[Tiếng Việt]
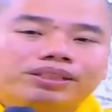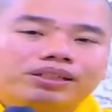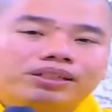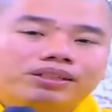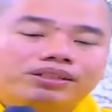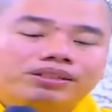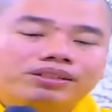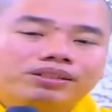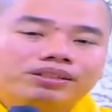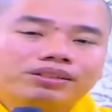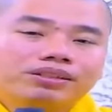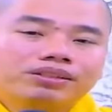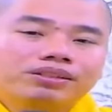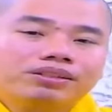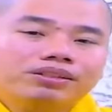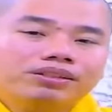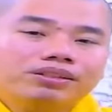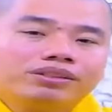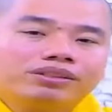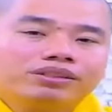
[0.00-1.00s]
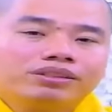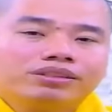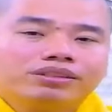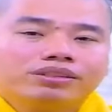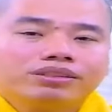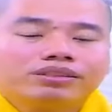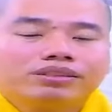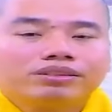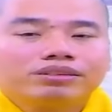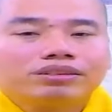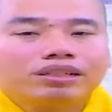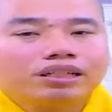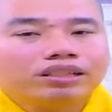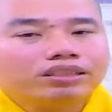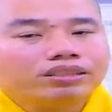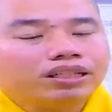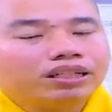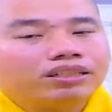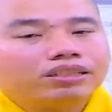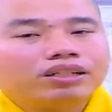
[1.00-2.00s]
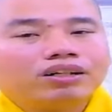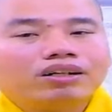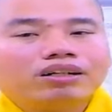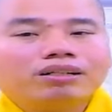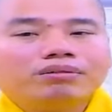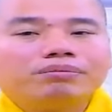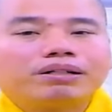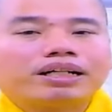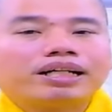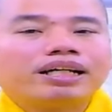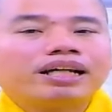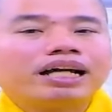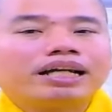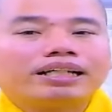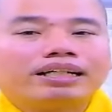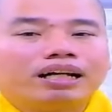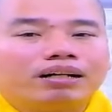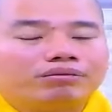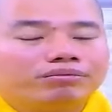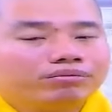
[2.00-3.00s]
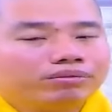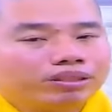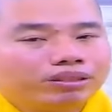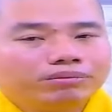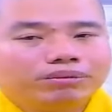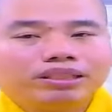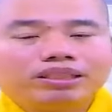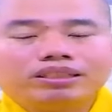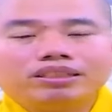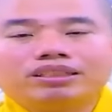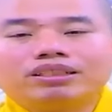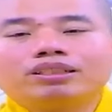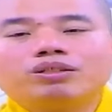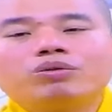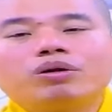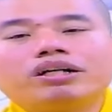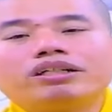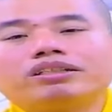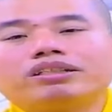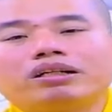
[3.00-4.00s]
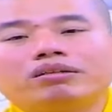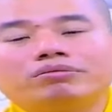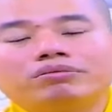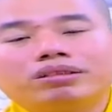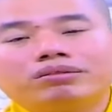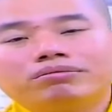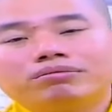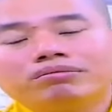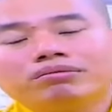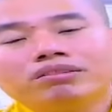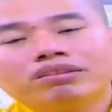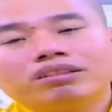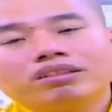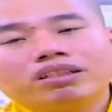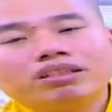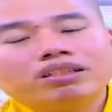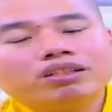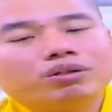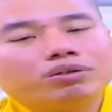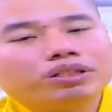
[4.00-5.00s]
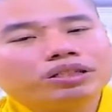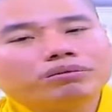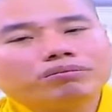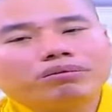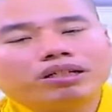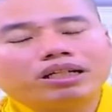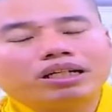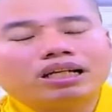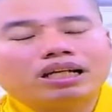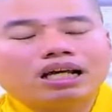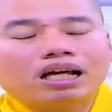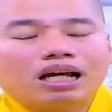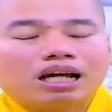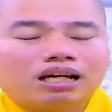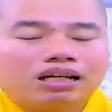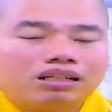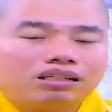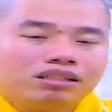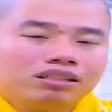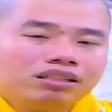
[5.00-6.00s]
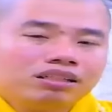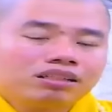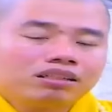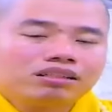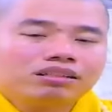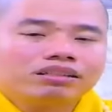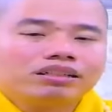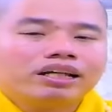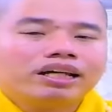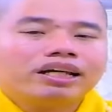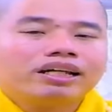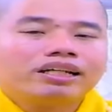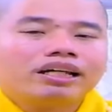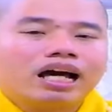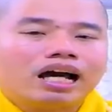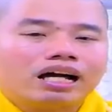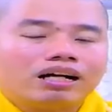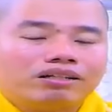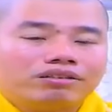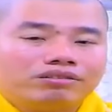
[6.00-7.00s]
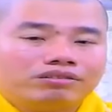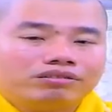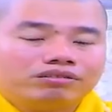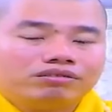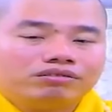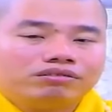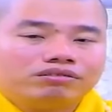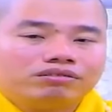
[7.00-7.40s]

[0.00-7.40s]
đó từ nơi đó mà cái hành động của mình nó quan trọng lắm thí dụ như mình là người nghe đạo